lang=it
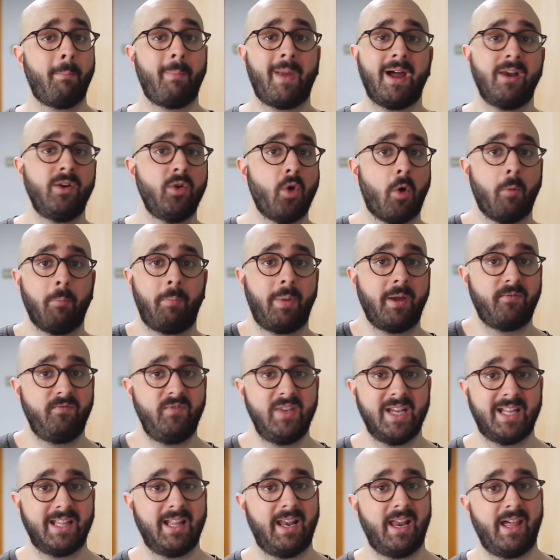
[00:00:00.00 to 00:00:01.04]
ma non per
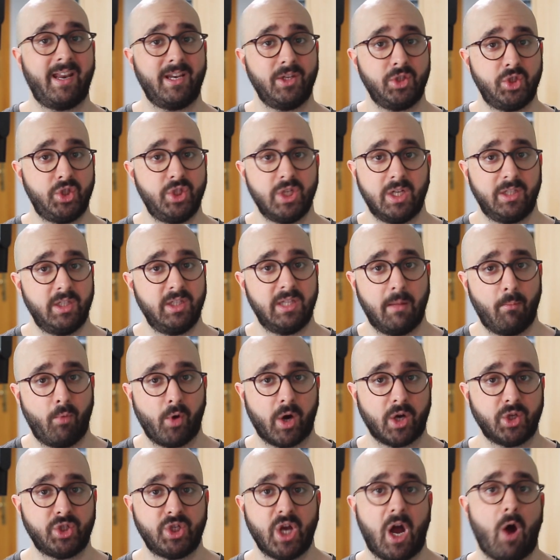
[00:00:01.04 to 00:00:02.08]
via della regia di
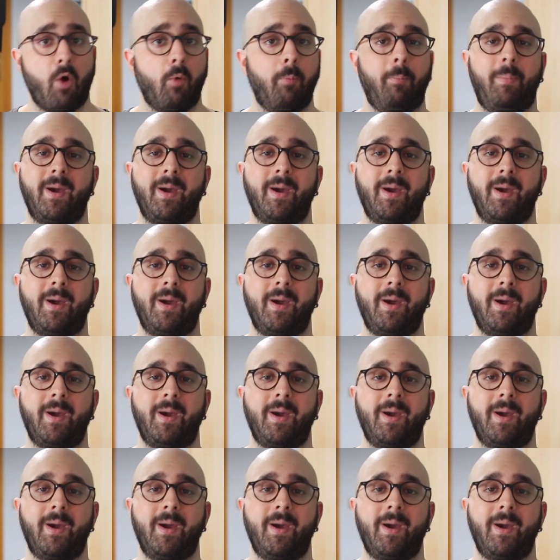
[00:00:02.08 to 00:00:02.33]
Deborah Chow,